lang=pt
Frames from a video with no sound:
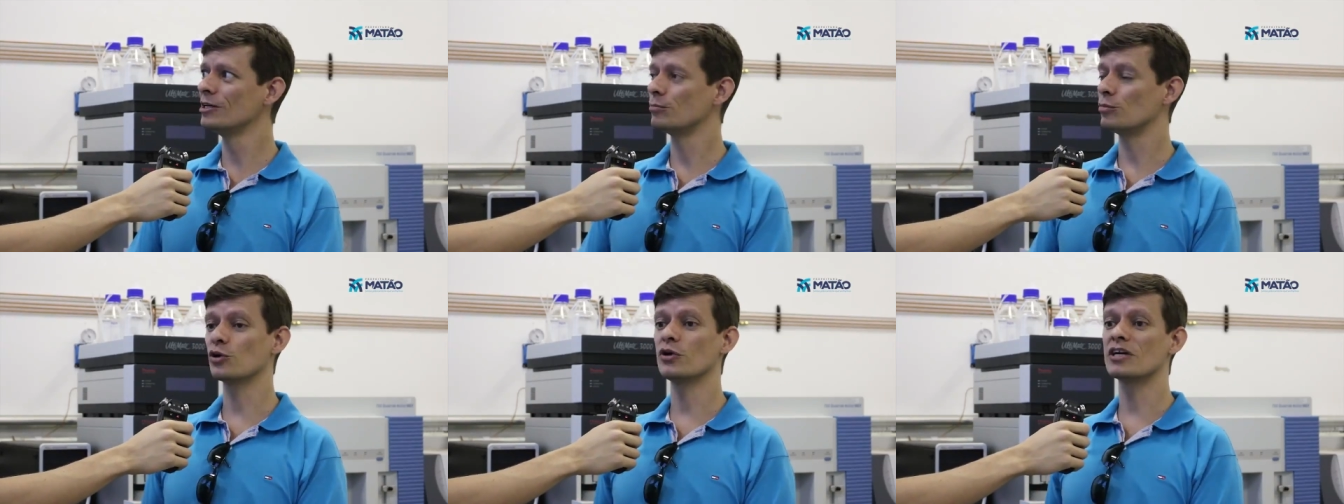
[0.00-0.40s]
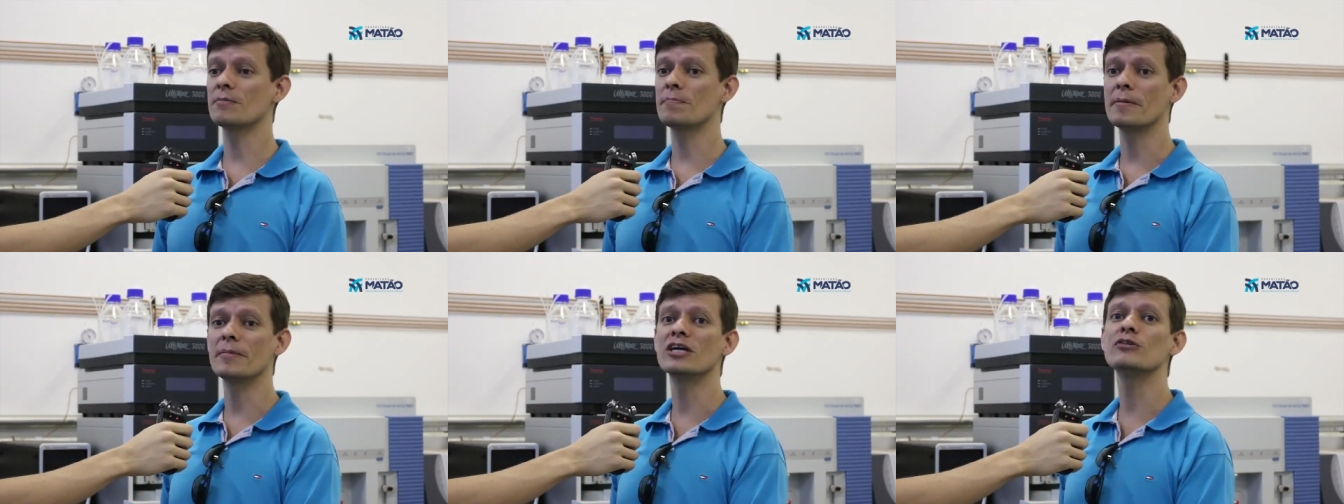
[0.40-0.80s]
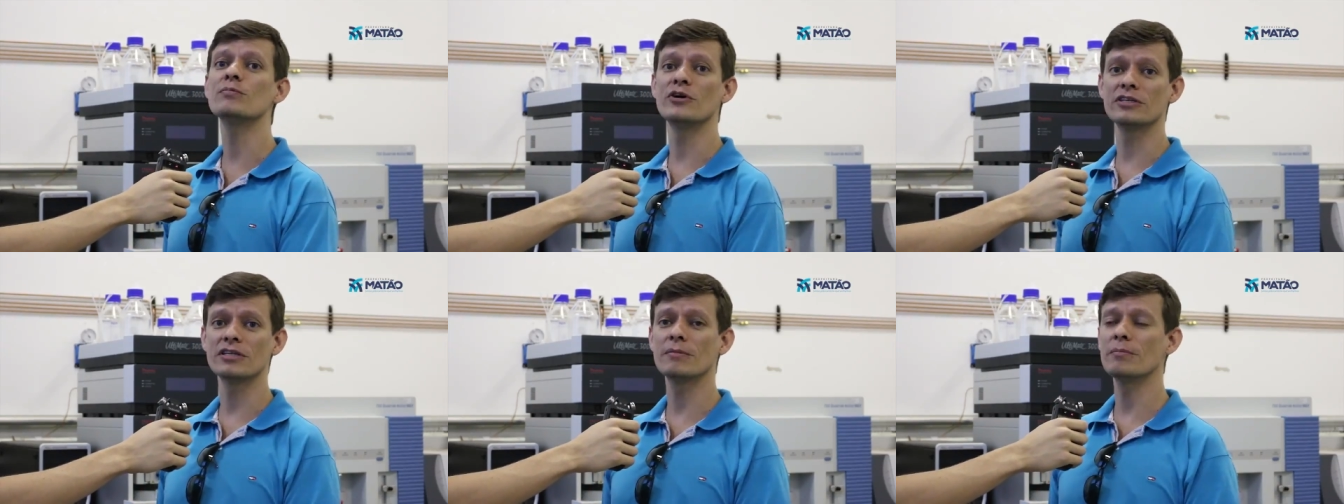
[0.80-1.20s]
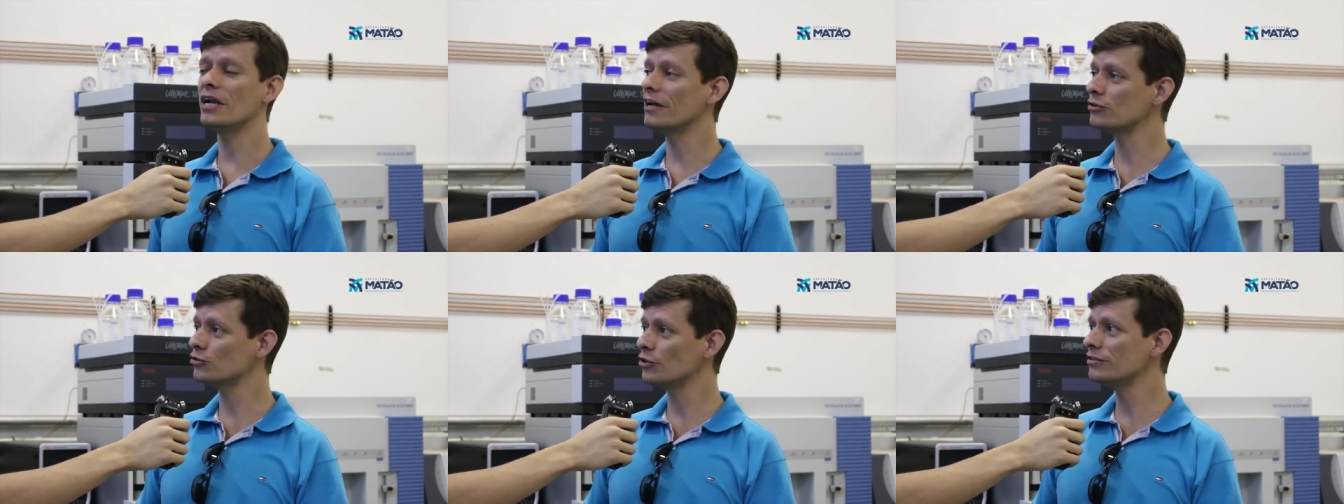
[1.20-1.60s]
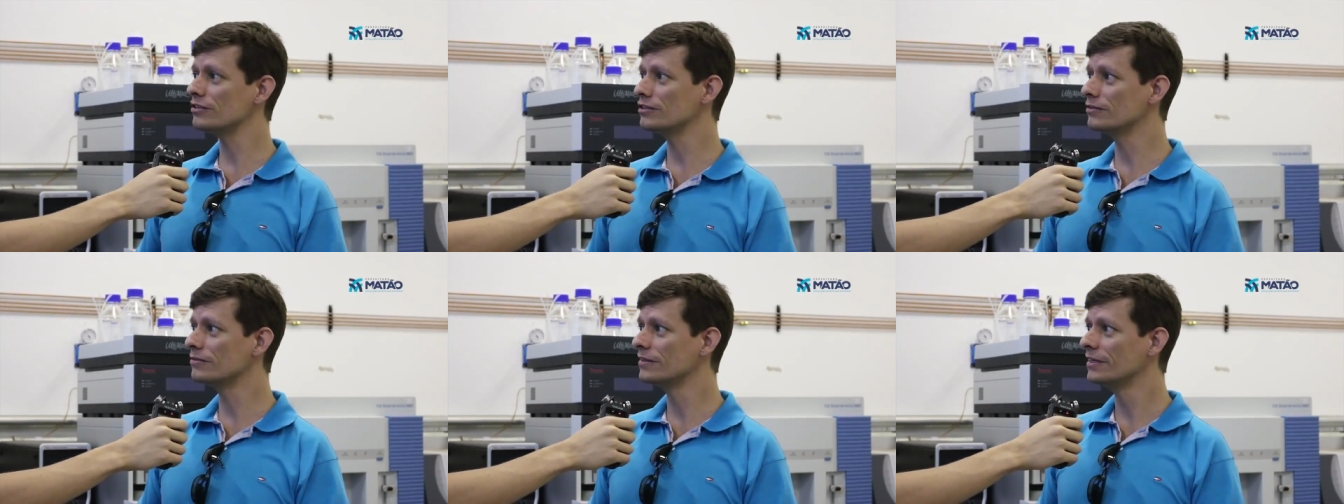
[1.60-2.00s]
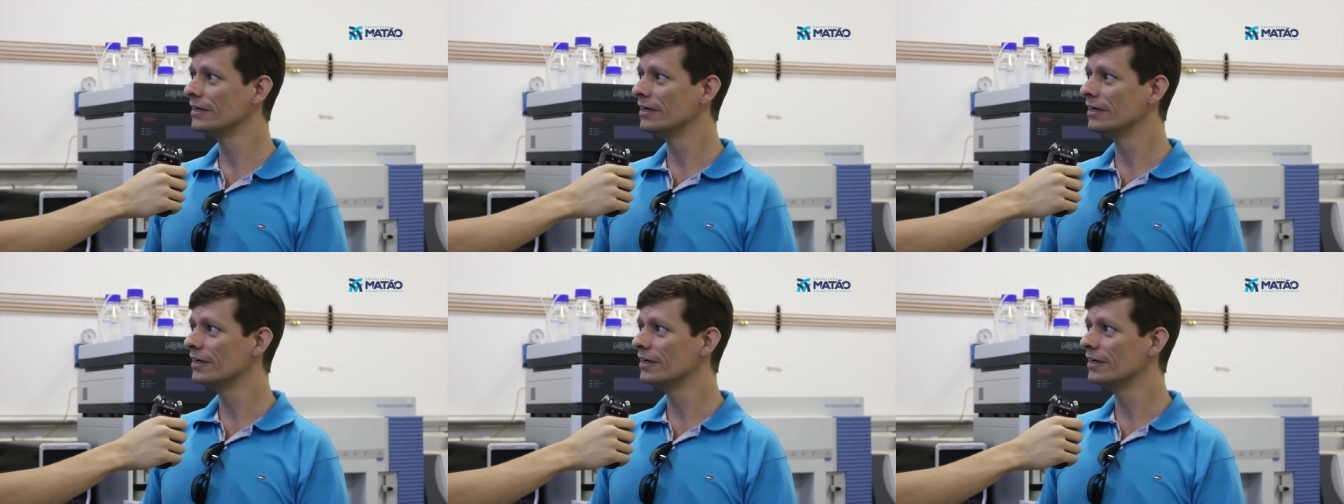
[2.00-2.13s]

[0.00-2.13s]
porque o equipamento pode trabalhar sozinho.